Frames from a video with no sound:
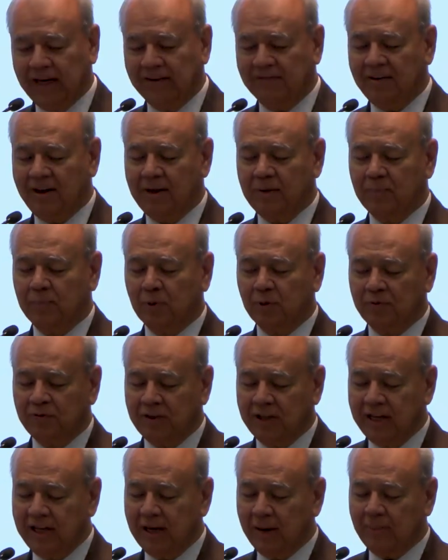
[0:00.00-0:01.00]
Ela vai
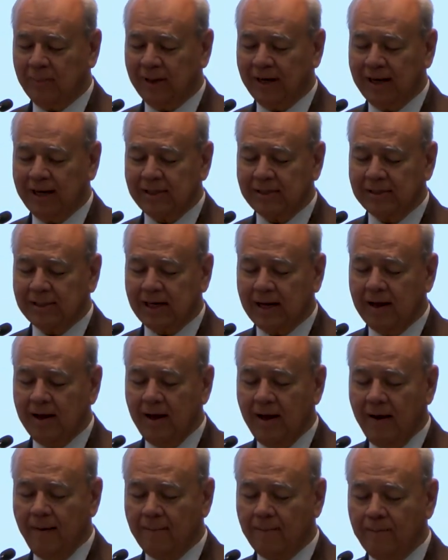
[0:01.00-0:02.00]
proferir a palestra
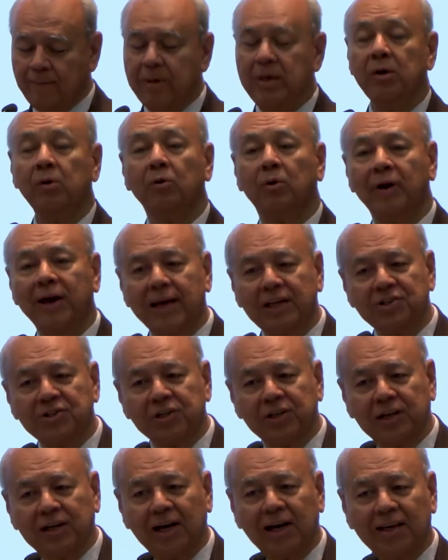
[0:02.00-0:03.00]

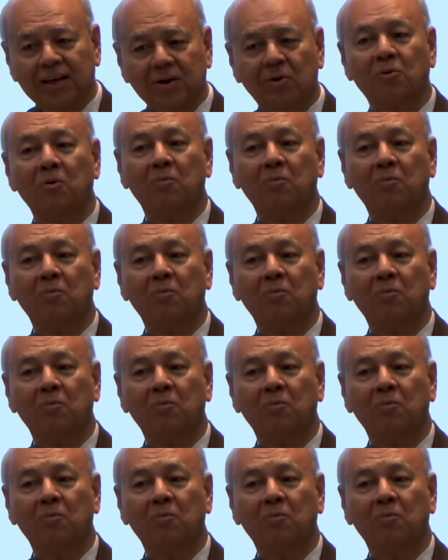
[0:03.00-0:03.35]
Bioética e